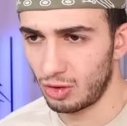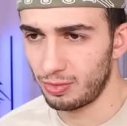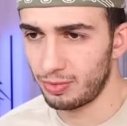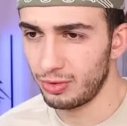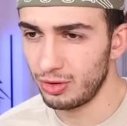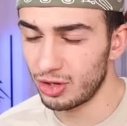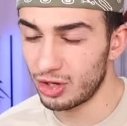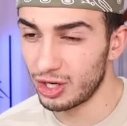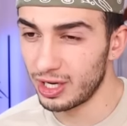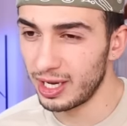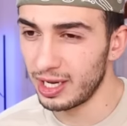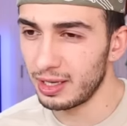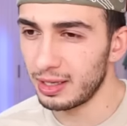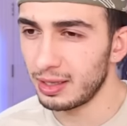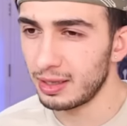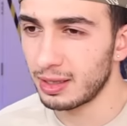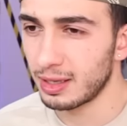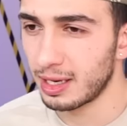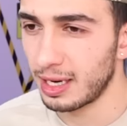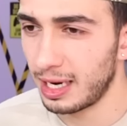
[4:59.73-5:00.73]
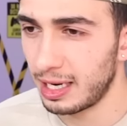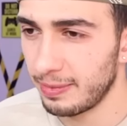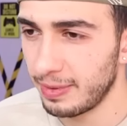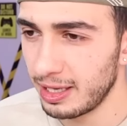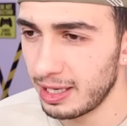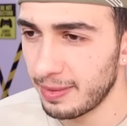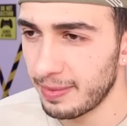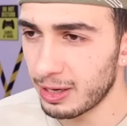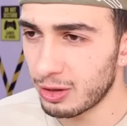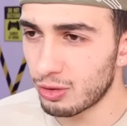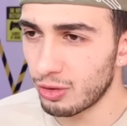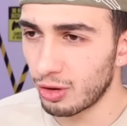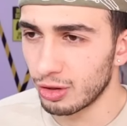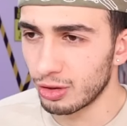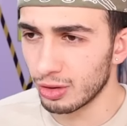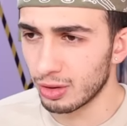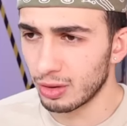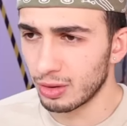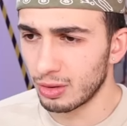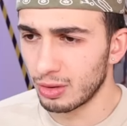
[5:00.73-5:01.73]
Tüpün içine Galiba yemek koydu.